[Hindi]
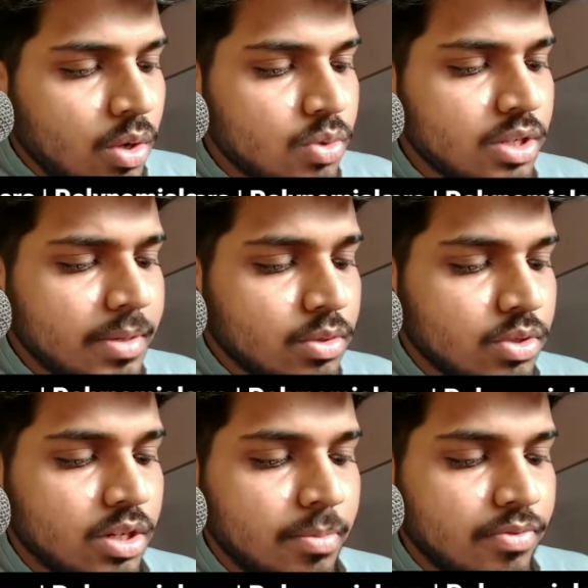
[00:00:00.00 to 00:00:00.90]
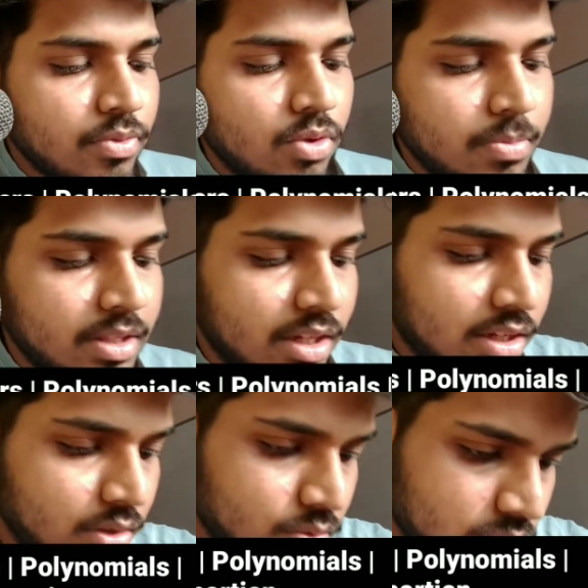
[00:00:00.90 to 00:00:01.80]
उसके बाद क्वेश्चन नंबर फोर में
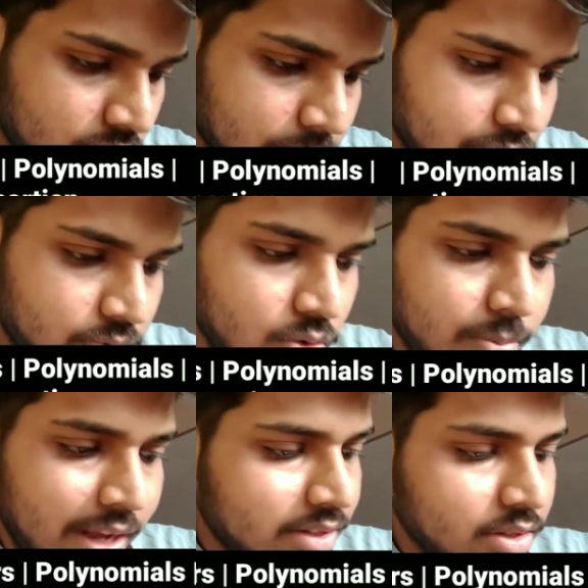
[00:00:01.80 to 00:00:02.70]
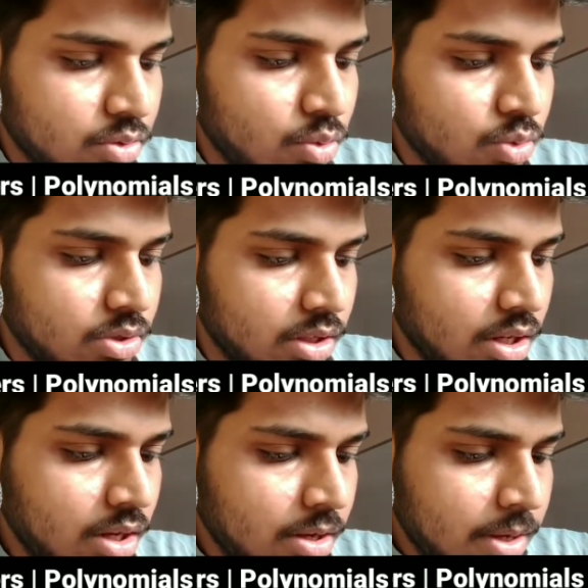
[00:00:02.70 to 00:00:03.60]
देखिए क्वेश्चन नंबर फोर में आज सच तो कुछ नहीं
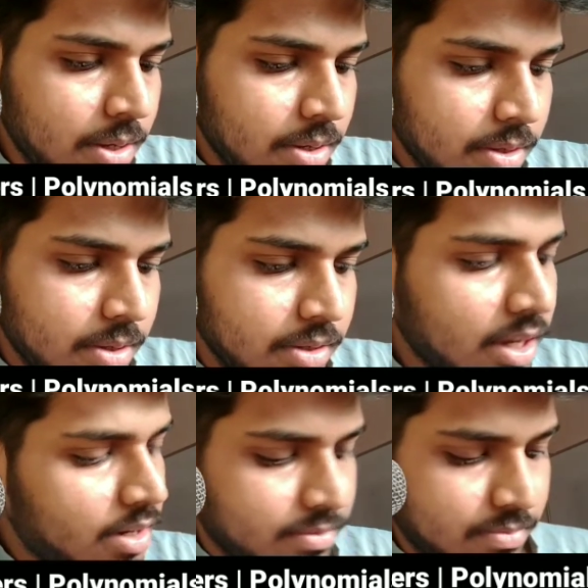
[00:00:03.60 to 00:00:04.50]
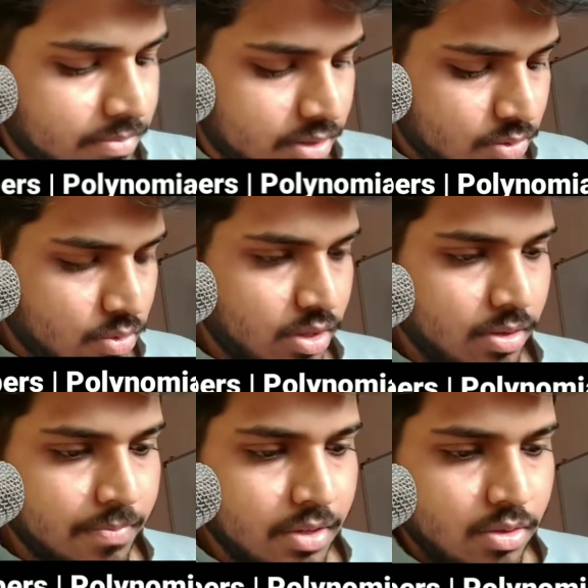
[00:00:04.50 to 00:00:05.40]
है या इट इज़ ओके
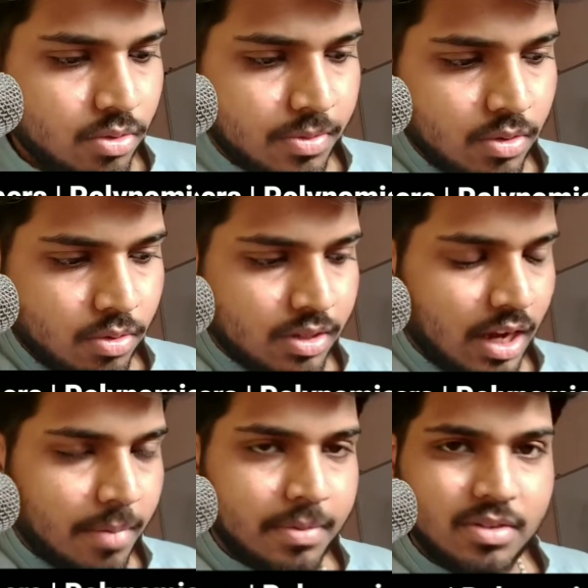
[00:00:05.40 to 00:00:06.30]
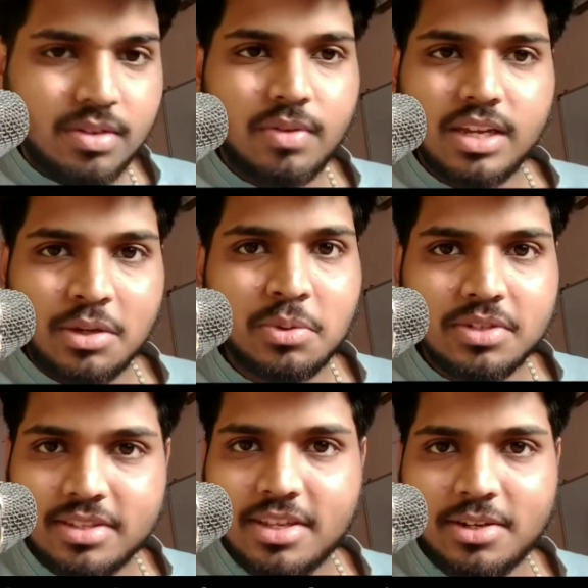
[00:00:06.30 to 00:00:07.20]
तो मेरे को यहाँ पर सिर्फ एक ही
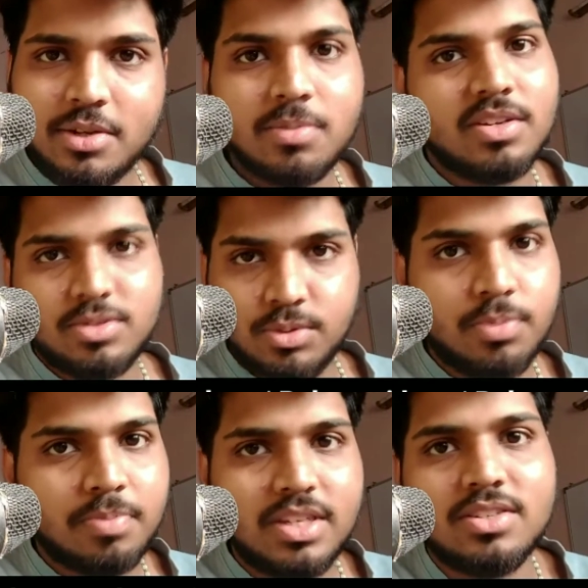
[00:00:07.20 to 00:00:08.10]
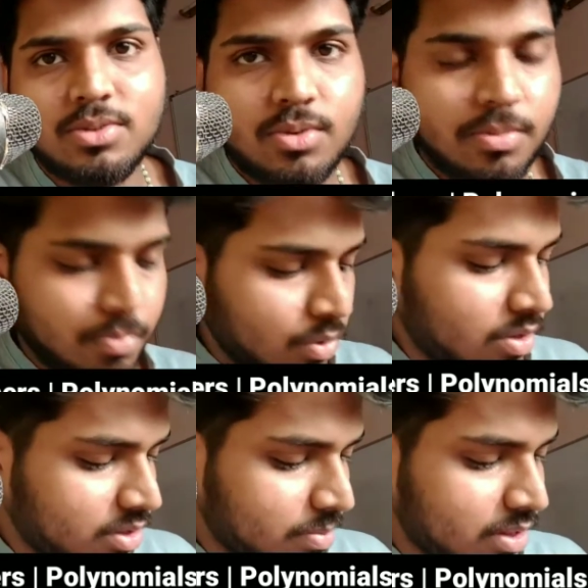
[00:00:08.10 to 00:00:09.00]
क्वेश्चन देखने को मिला तो प्लीज़ इसको
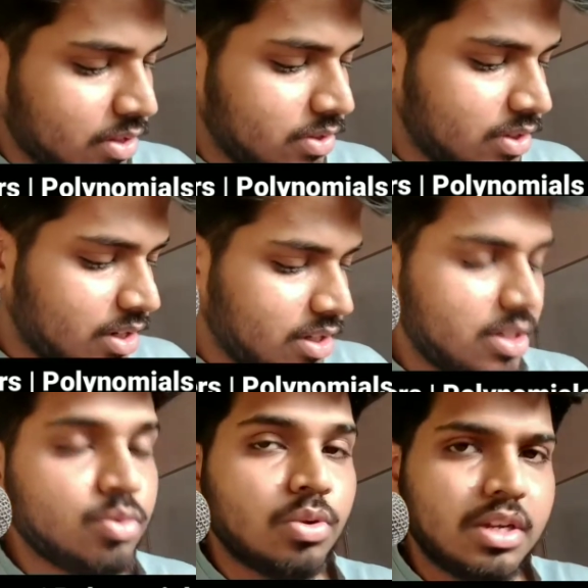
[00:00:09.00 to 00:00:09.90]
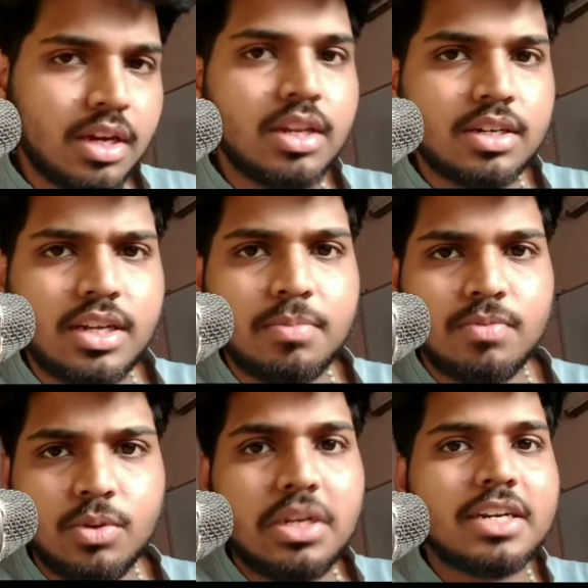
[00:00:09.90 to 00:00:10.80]
इंपॉर्टेंस मत कंसिडर कीजिए थोड़ा अलग टाइप
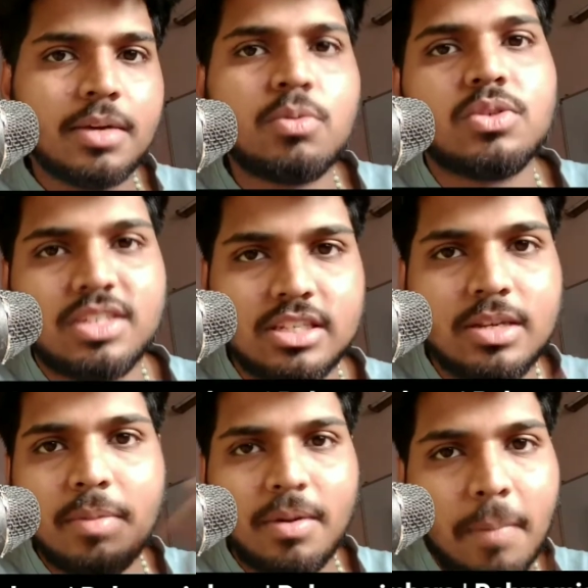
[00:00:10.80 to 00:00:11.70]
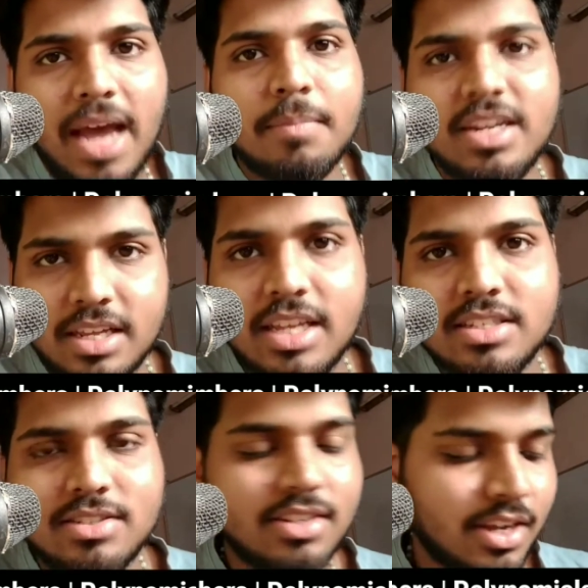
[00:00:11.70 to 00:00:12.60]
यूनिक टाइप क्वेश्चन है मैं बार बार यही
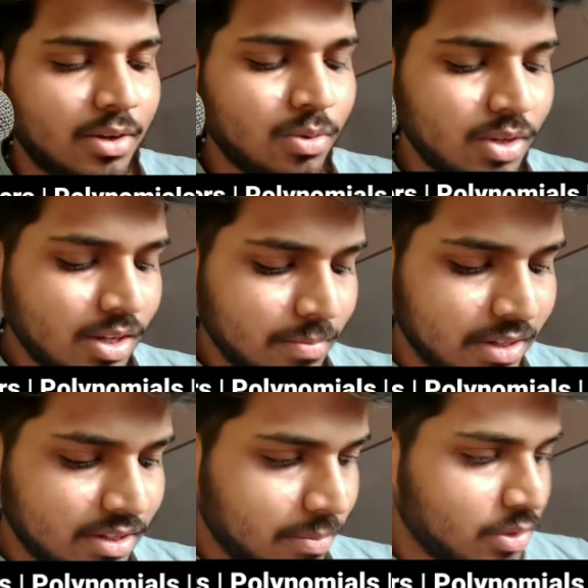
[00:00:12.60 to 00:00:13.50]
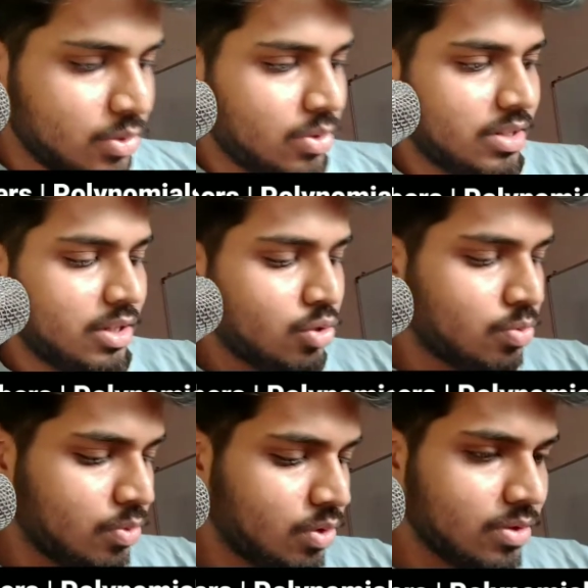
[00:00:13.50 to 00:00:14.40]
चीज़ कह रहा हूँ प्लीज़ समझो नहीं तो
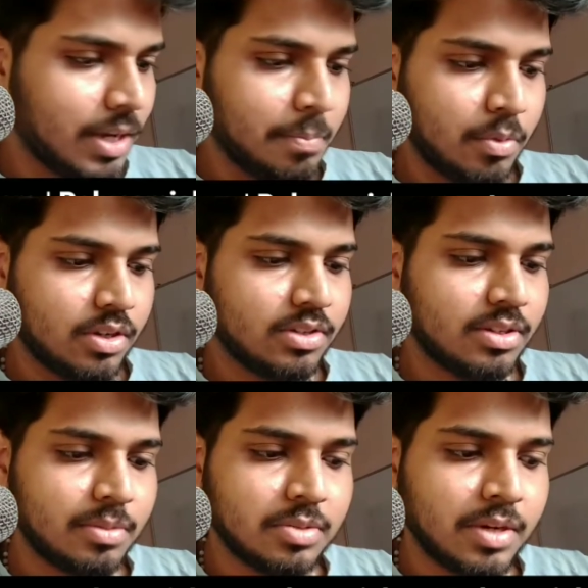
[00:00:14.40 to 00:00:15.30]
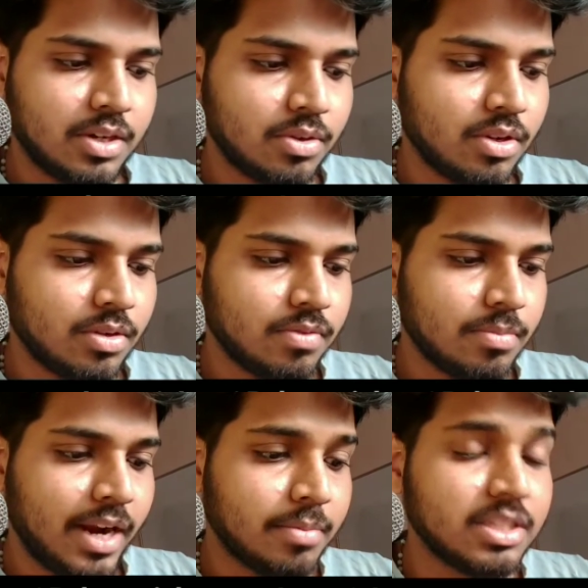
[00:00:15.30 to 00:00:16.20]
तुम लोग इंपॉर्टेंस समझ बैठोगे और फिर
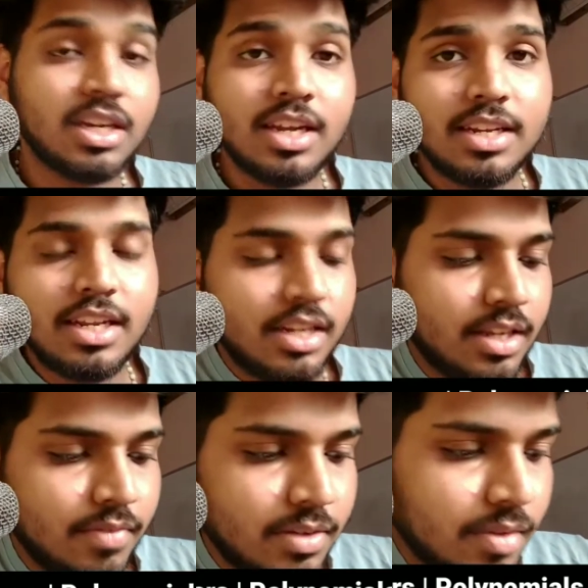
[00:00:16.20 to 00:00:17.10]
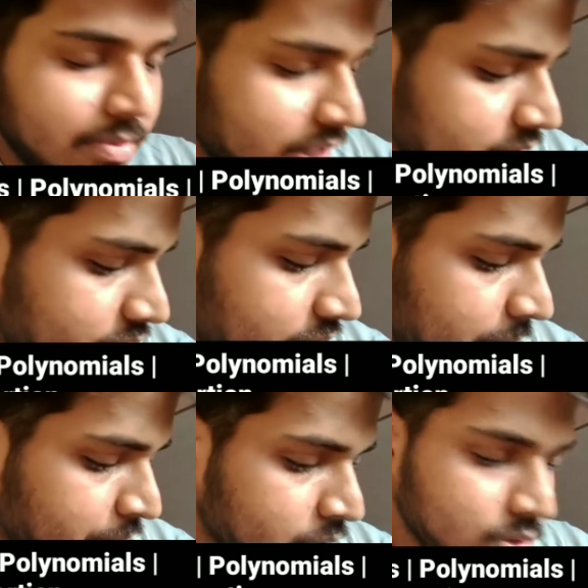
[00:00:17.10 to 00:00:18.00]
बैंड बजेगी नहीं नहीं नहीं वन वन वेट अ सेकेंड
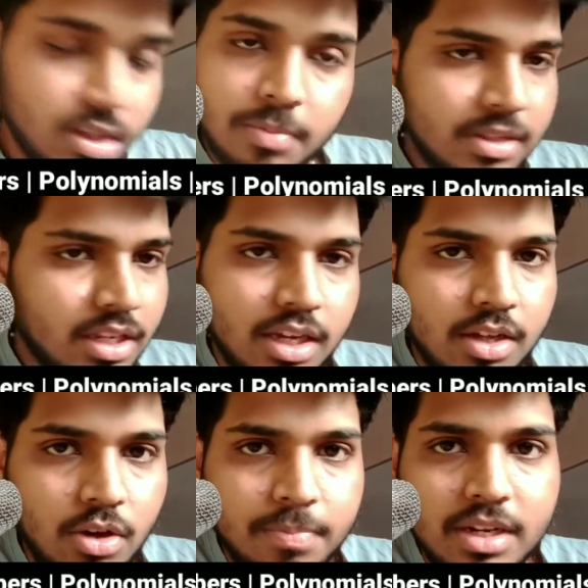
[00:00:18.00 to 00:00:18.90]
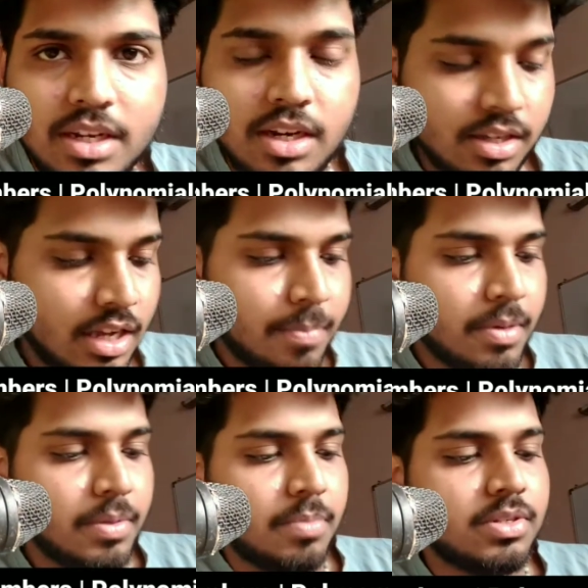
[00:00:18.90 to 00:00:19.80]
क्वेश्चन नंबर थ्री का तो आपने लिखा यहाँ पर
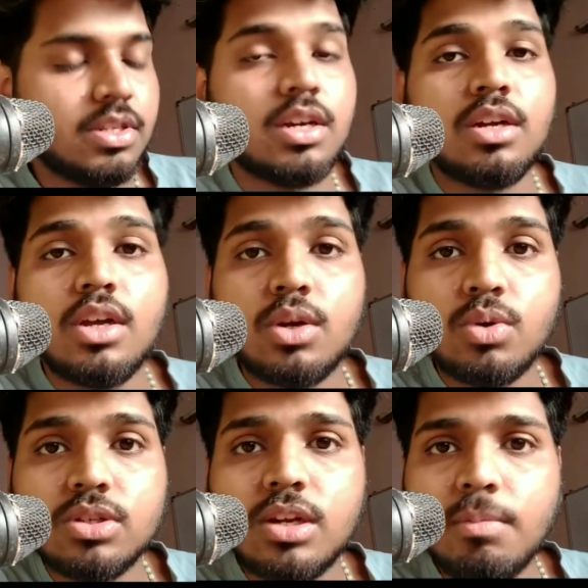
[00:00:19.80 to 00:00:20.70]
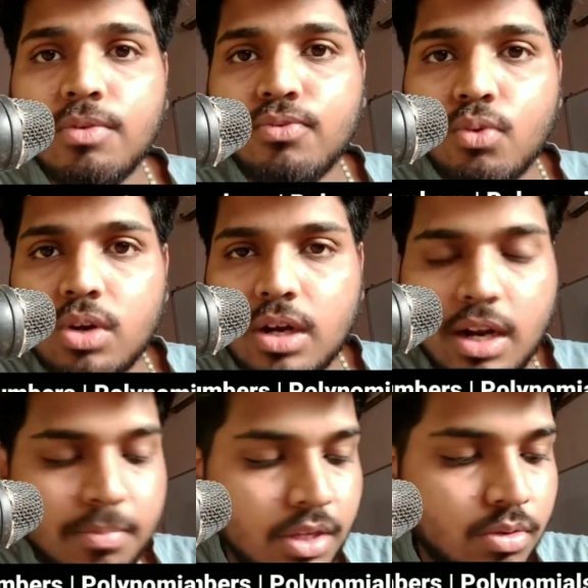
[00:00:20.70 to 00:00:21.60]
मैंने मिस किया क्वेश्चन नंबर फोर अगर
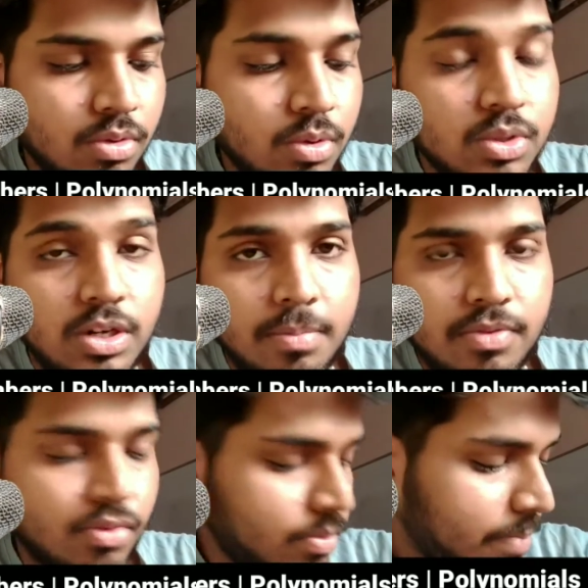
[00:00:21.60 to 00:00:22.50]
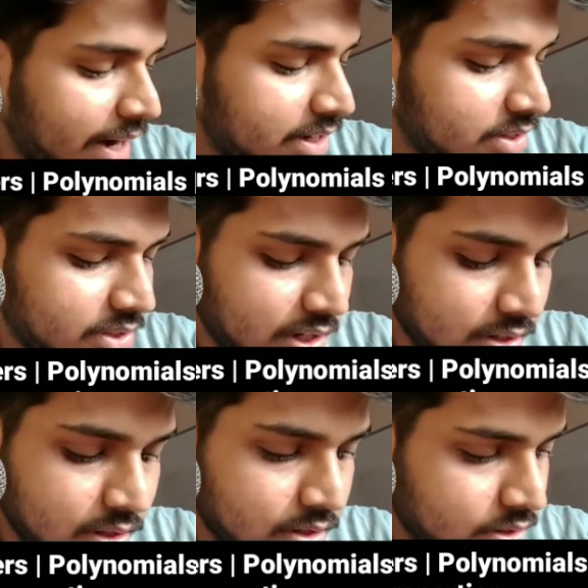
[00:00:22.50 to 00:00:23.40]
आप देखो क्वेश्चन नंबर फोर प्रैक्टिस सेट
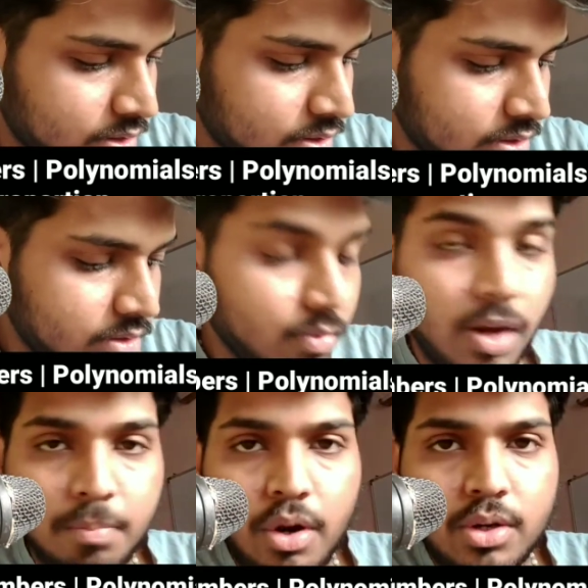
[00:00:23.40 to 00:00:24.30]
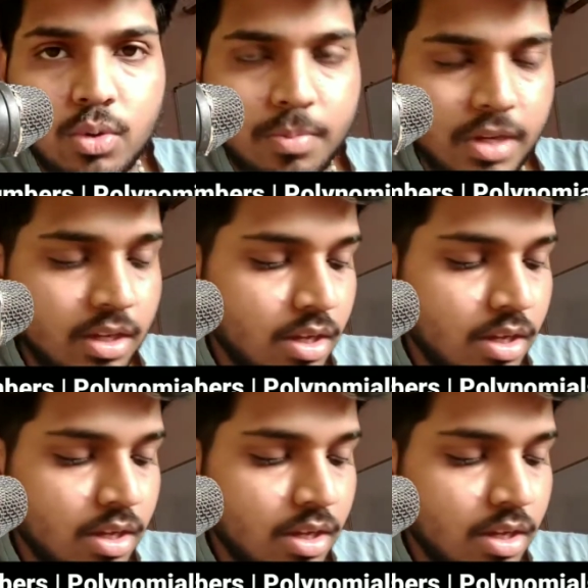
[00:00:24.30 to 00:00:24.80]
वन पॉइंट टू में